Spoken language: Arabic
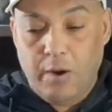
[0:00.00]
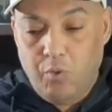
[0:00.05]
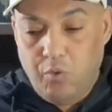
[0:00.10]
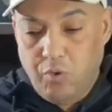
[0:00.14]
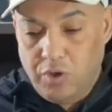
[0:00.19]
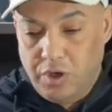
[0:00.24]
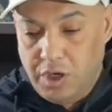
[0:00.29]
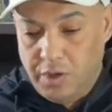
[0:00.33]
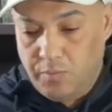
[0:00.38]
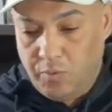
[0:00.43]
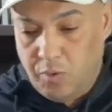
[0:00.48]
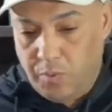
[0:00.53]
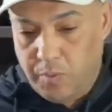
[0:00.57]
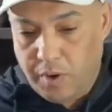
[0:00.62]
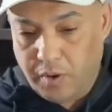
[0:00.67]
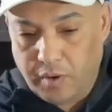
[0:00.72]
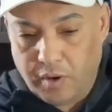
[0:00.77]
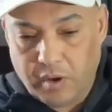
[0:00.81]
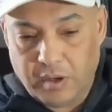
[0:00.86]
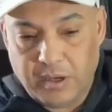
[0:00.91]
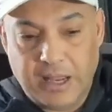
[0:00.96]
من اول
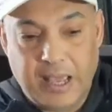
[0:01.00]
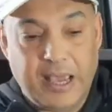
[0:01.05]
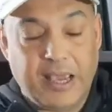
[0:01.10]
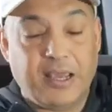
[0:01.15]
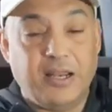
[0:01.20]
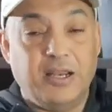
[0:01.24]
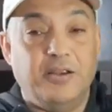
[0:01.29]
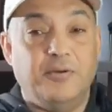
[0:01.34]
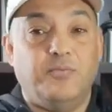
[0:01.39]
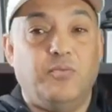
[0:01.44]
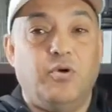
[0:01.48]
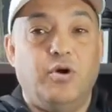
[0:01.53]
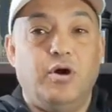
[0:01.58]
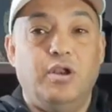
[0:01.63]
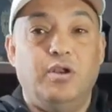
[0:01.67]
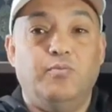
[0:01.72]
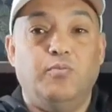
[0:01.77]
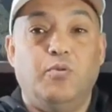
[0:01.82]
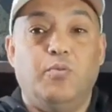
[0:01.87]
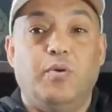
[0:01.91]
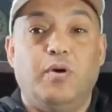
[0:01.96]
المباراه لاخر
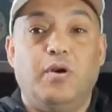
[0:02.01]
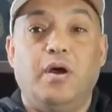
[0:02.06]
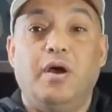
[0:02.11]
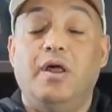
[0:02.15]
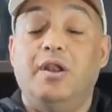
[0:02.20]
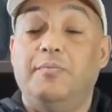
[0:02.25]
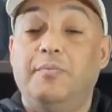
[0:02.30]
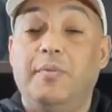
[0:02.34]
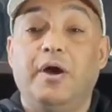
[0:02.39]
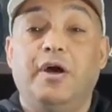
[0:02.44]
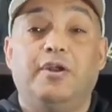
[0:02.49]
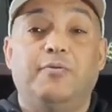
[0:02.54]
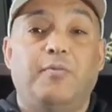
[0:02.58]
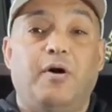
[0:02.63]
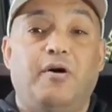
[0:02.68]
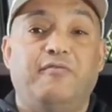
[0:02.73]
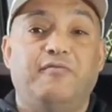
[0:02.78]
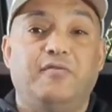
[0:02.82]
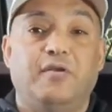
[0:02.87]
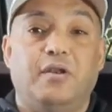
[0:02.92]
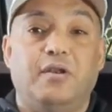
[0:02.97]
المباراه
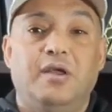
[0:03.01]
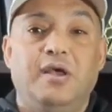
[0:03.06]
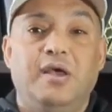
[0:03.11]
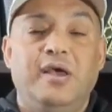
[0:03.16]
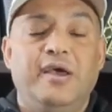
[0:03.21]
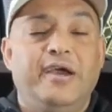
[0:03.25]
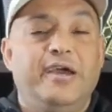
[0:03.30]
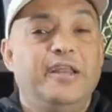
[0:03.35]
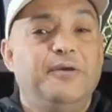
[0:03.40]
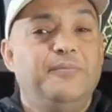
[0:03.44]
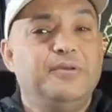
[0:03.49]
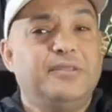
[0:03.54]
المغرب افضل